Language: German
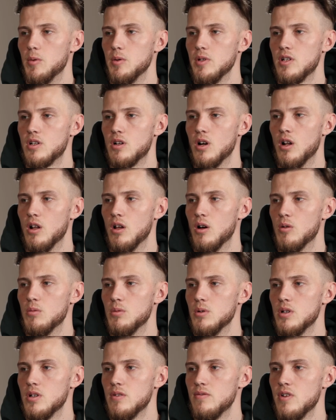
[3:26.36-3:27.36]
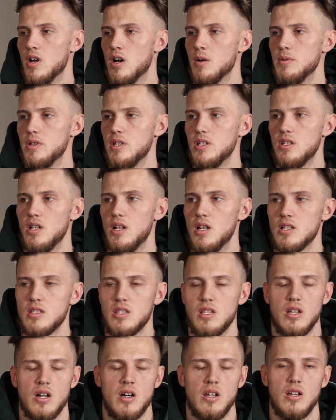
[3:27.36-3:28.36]
aber ich glaube, wir haben in den
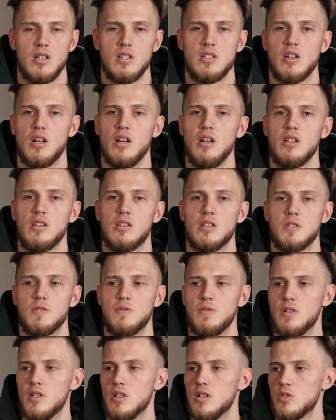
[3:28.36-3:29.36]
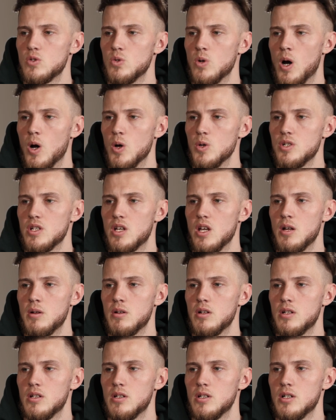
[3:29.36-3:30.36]
letzten Jahren gezeigt, dass wir zu Hause
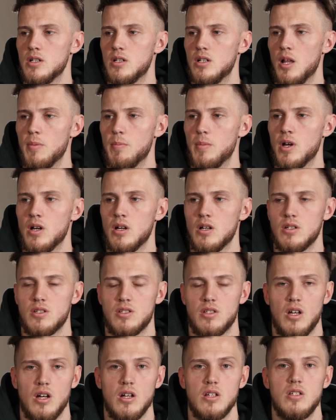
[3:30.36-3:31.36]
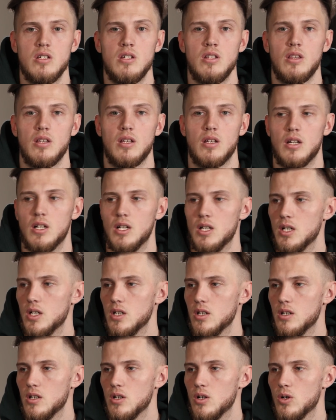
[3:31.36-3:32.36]
gegen äh, Gladbach stark sind
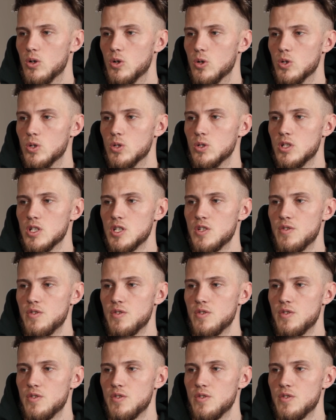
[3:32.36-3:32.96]
und